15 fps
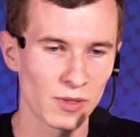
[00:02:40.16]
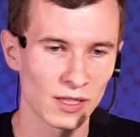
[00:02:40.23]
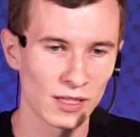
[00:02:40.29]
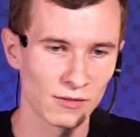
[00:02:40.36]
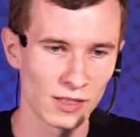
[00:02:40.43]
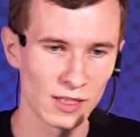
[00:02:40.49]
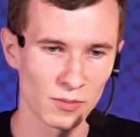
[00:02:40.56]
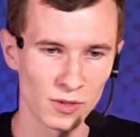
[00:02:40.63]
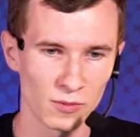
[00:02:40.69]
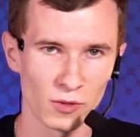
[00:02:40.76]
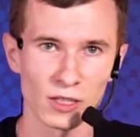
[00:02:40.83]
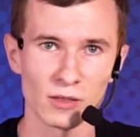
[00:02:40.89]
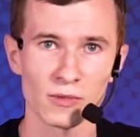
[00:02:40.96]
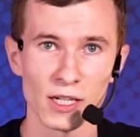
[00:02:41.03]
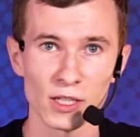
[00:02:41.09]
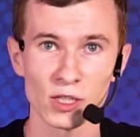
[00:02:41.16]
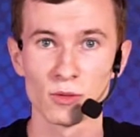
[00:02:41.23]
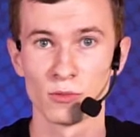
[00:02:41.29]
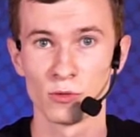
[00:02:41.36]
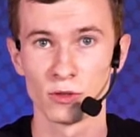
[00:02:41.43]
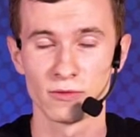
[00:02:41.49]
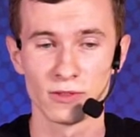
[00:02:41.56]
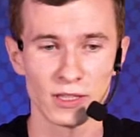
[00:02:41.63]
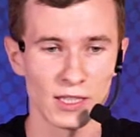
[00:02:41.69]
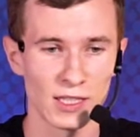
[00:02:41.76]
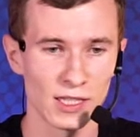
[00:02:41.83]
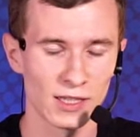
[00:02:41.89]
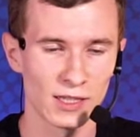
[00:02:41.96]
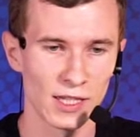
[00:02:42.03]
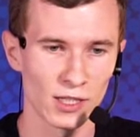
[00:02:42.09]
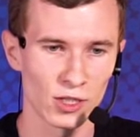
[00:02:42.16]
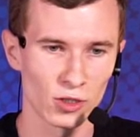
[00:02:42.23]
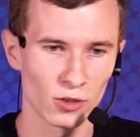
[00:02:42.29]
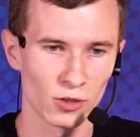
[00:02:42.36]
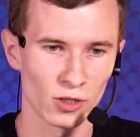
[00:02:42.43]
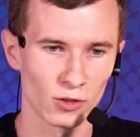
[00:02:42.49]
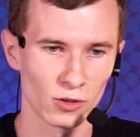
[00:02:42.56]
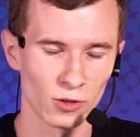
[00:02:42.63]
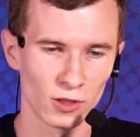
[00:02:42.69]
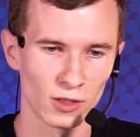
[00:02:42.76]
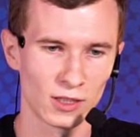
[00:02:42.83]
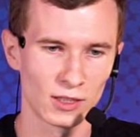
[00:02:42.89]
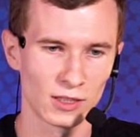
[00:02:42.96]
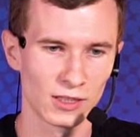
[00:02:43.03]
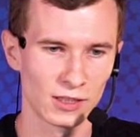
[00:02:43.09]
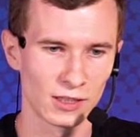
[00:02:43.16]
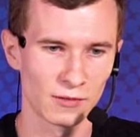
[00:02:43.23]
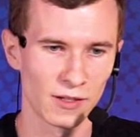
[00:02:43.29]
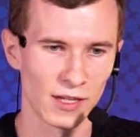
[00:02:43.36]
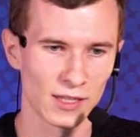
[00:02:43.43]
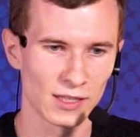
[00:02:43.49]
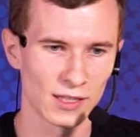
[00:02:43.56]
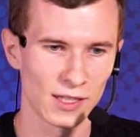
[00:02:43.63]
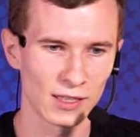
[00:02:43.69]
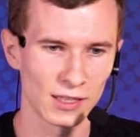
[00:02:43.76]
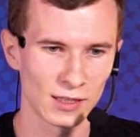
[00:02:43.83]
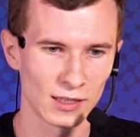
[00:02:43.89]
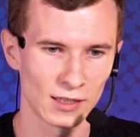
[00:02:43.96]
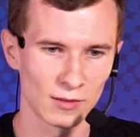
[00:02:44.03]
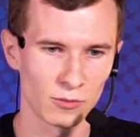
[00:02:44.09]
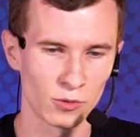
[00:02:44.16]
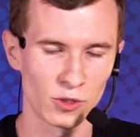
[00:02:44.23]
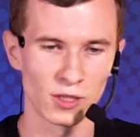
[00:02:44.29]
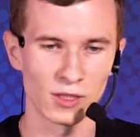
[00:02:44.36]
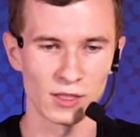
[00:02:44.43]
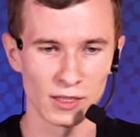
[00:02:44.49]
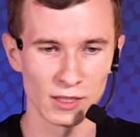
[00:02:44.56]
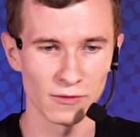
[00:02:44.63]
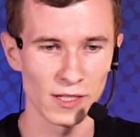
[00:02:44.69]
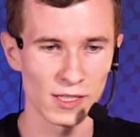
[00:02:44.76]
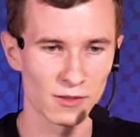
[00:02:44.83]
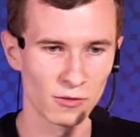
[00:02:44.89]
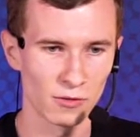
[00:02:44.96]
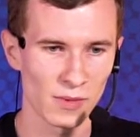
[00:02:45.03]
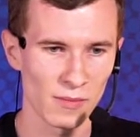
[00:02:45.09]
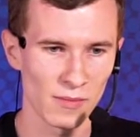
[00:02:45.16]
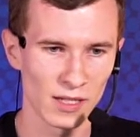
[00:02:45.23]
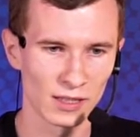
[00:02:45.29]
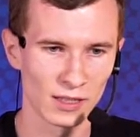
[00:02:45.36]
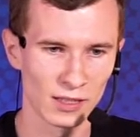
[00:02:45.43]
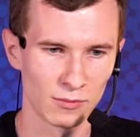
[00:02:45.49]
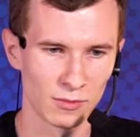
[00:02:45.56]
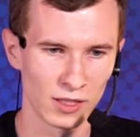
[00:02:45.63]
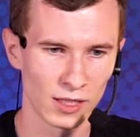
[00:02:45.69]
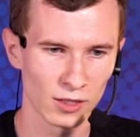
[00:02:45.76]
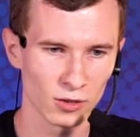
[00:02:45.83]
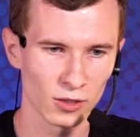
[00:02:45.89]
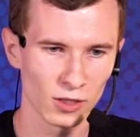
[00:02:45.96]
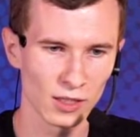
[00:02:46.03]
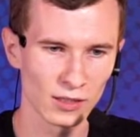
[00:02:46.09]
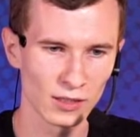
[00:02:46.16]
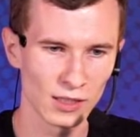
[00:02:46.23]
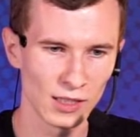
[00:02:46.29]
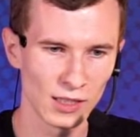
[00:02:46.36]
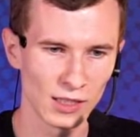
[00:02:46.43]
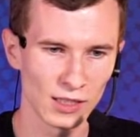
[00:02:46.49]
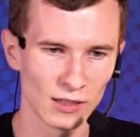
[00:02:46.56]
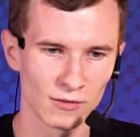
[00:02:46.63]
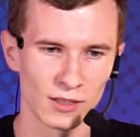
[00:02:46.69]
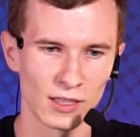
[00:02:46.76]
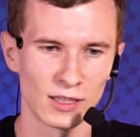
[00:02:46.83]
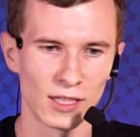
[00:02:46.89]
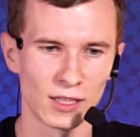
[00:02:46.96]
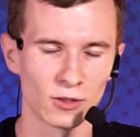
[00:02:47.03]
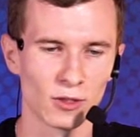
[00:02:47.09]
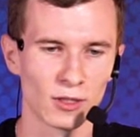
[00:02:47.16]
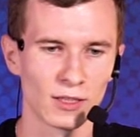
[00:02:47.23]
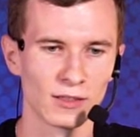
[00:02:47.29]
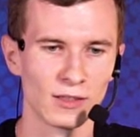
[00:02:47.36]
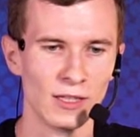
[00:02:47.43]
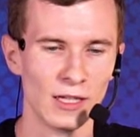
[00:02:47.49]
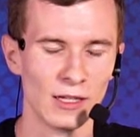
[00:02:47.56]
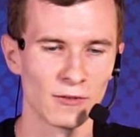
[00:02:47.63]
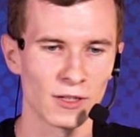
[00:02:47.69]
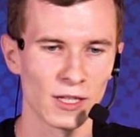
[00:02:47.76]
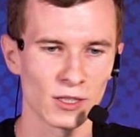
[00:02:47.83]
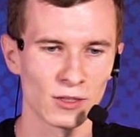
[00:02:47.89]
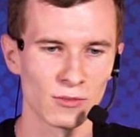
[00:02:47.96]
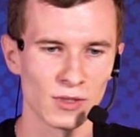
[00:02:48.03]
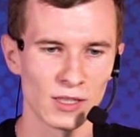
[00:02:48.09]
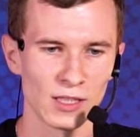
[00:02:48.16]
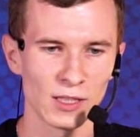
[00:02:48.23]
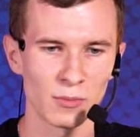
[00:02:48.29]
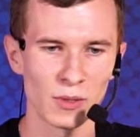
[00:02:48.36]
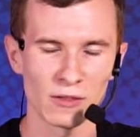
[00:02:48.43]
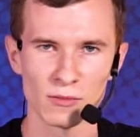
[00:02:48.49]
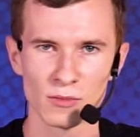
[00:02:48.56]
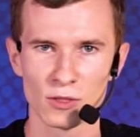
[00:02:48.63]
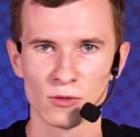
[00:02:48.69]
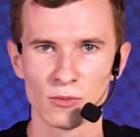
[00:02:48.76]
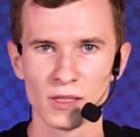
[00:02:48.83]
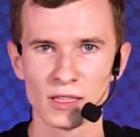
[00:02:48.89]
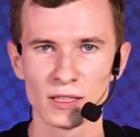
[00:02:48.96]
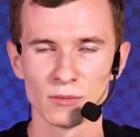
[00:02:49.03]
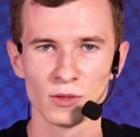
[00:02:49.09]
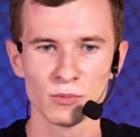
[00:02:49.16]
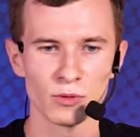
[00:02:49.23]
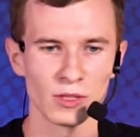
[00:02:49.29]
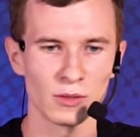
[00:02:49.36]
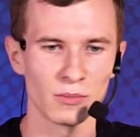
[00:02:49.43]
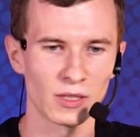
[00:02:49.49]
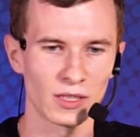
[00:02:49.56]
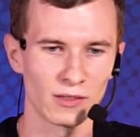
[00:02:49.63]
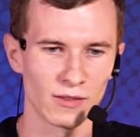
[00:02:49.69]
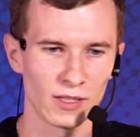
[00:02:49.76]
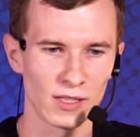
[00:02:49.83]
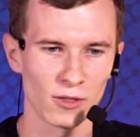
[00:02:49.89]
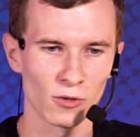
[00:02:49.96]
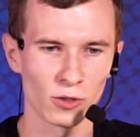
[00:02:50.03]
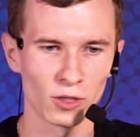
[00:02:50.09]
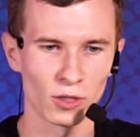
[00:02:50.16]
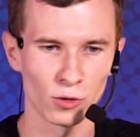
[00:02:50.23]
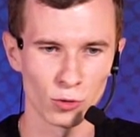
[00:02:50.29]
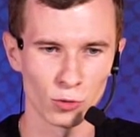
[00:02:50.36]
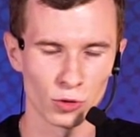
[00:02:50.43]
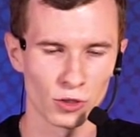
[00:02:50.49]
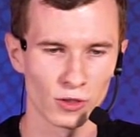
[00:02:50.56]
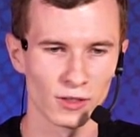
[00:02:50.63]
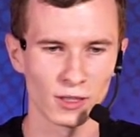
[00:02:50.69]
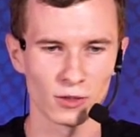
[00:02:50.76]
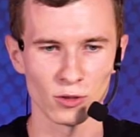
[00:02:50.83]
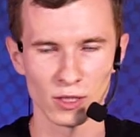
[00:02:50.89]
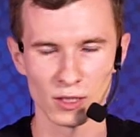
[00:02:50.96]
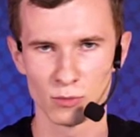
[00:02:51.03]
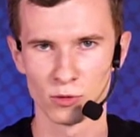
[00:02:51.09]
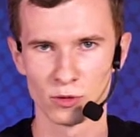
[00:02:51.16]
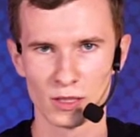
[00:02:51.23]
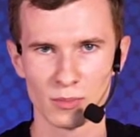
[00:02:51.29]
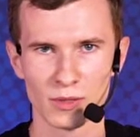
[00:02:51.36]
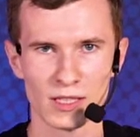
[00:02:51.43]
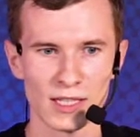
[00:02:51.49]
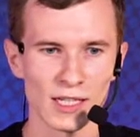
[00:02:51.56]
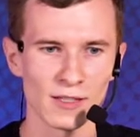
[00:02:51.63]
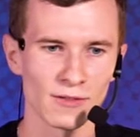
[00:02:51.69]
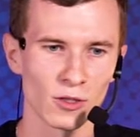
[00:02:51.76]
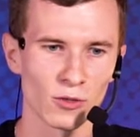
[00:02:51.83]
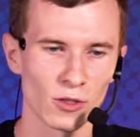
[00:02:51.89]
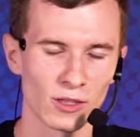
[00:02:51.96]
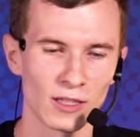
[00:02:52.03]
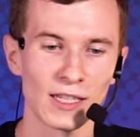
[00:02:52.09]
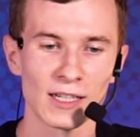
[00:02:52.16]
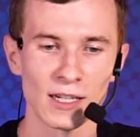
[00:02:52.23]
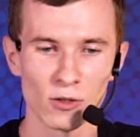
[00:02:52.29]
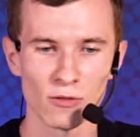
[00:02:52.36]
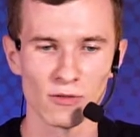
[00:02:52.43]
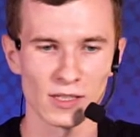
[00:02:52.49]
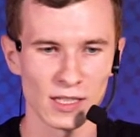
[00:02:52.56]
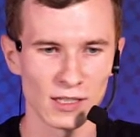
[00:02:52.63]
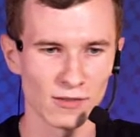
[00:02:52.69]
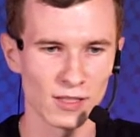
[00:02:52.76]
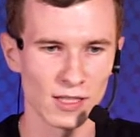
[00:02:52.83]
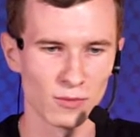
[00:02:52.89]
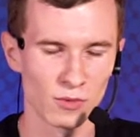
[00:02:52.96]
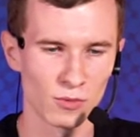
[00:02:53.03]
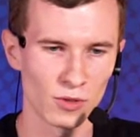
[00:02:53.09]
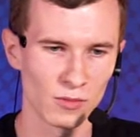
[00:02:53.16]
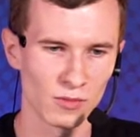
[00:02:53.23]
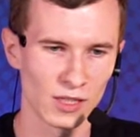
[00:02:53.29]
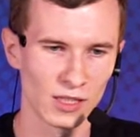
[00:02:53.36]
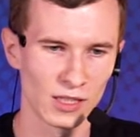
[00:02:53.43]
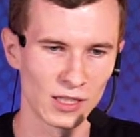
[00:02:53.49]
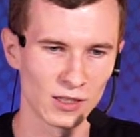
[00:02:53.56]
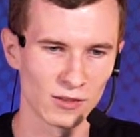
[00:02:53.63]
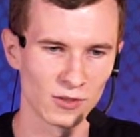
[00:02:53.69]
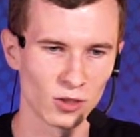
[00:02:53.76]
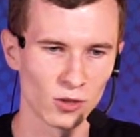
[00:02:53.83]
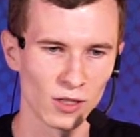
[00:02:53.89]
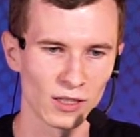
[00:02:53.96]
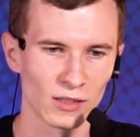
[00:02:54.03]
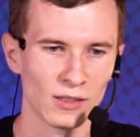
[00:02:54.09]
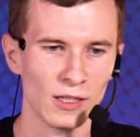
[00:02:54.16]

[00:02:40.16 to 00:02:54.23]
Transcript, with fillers: давайте посмотрим, как же будет выглядеть наш токен holder интерфейс. Это будет интерфейс с двумя методами get токен и invalidate токен. В каждом из них первым аргументом мы будем передавать какой-то ключ, который будет определять, в какой, для какого сервиса мы будем генерировать токен.